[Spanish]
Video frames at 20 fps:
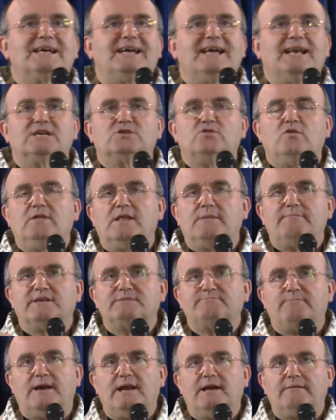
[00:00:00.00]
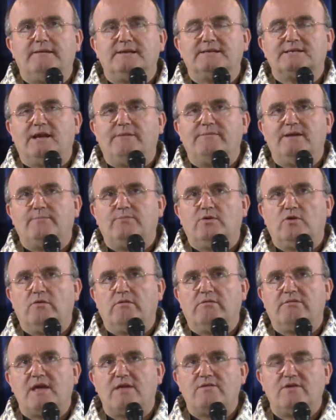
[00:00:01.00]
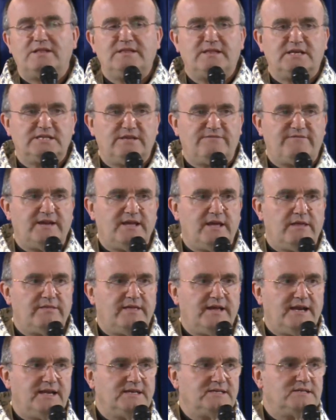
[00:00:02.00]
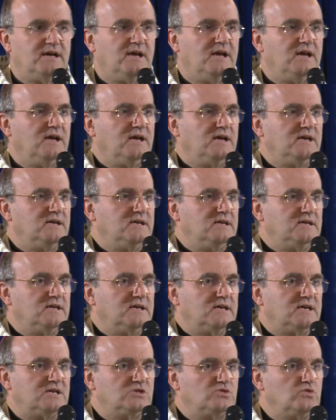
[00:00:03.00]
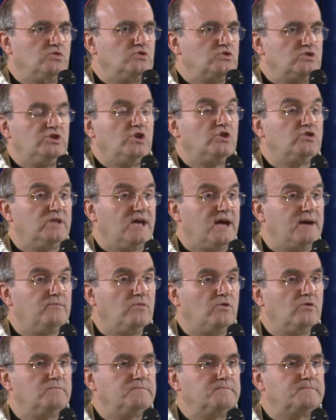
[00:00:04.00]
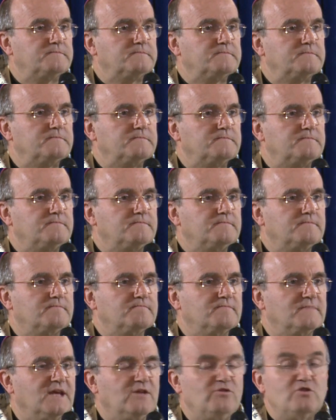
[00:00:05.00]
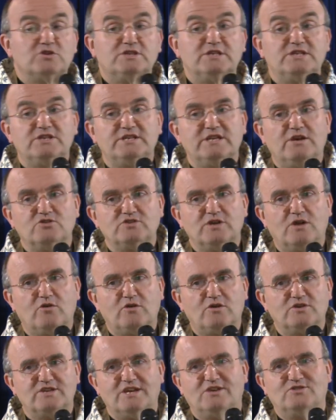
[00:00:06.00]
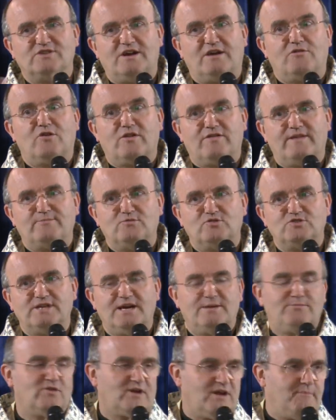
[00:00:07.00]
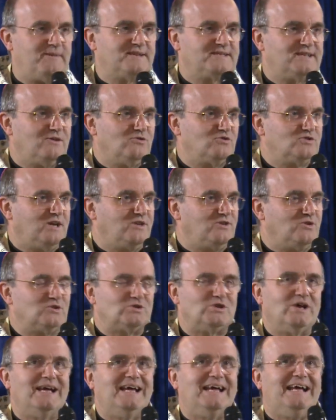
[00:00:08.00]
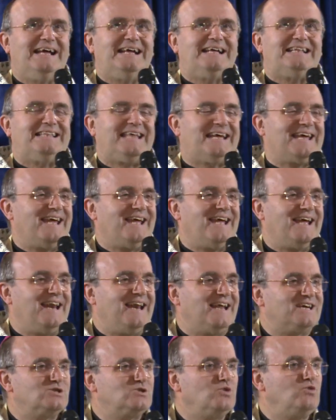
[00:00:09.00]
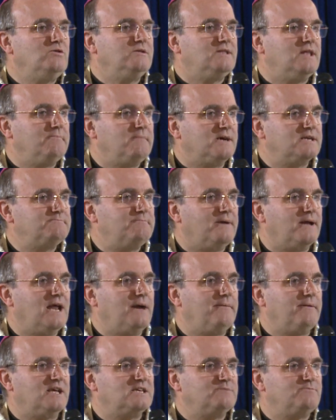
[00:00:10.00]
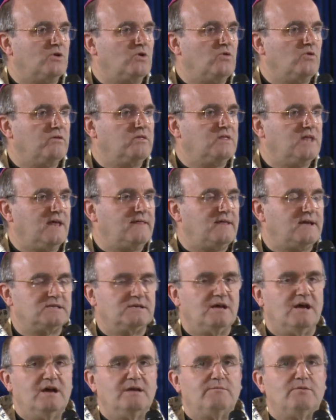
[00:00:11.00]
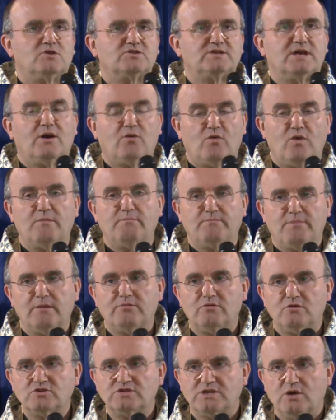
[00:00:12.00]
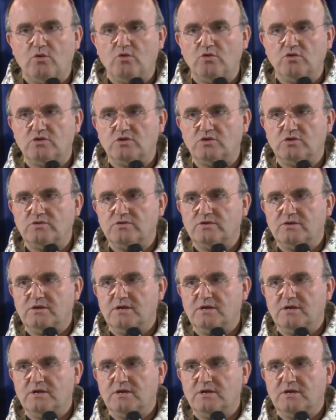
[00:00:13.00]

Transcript: que las últimas palabras que había pronunciado antes de fallecer es Jesús, yo te amo. No sé si nos acordamos ya, porque pasan los años, de que las últimas palabras pronunciadas por San Juan Pablo II